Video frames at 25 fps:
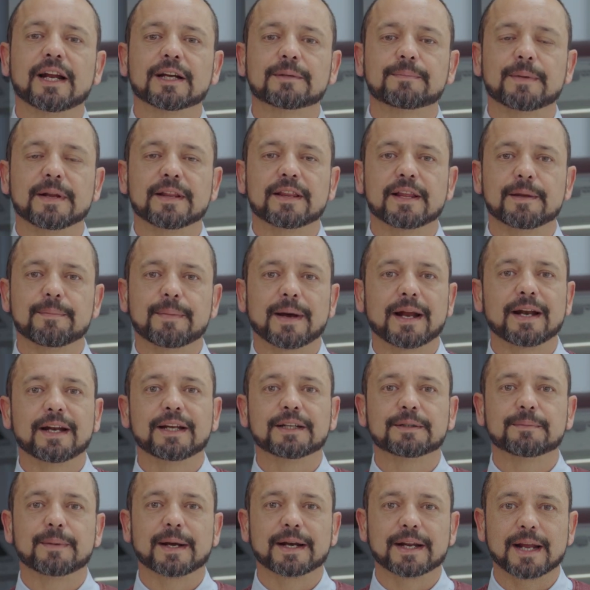las
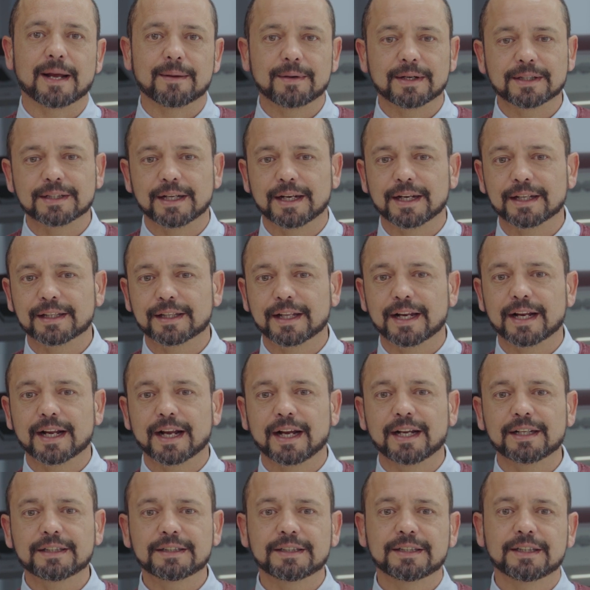principales variables
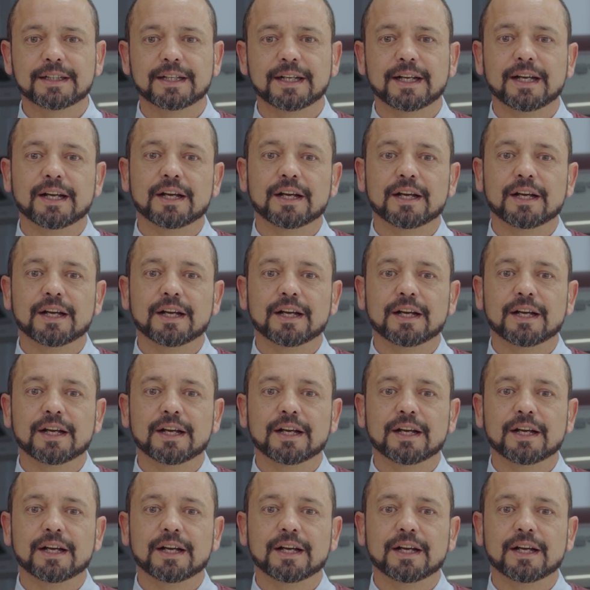eléctricas,